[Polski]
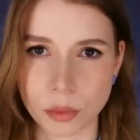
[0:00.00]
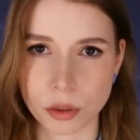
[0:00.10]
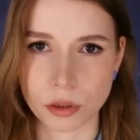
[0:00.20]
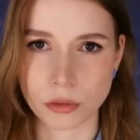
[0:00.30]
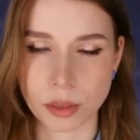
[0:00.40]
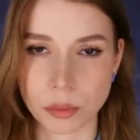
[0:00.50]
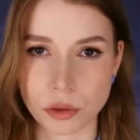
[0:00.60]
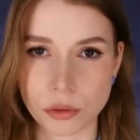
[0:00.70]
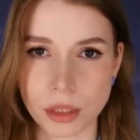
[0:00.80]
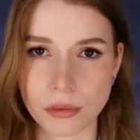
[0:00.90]
ponowne
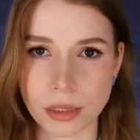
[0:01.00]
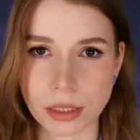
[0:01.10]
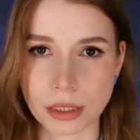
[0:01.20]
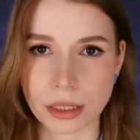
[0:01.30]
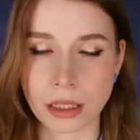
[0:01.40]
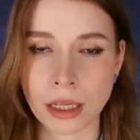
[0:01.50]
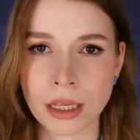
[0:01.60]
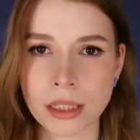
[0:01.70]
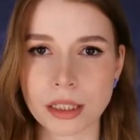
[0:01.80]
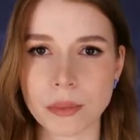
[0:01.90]
poszukiwania,
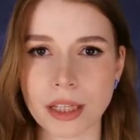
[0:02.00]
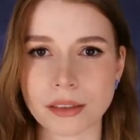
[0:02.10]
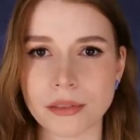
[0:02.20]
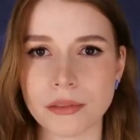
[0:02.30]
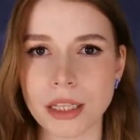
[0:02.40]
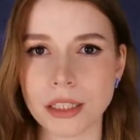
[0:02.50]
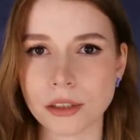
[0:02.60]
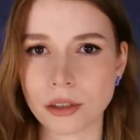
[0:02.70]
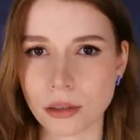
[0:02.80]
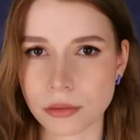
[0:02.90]
tym razem w
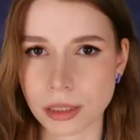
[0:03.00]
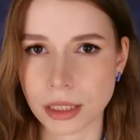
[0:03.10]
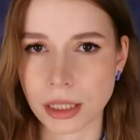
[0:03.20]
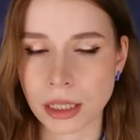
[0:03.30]
Jelitkowie –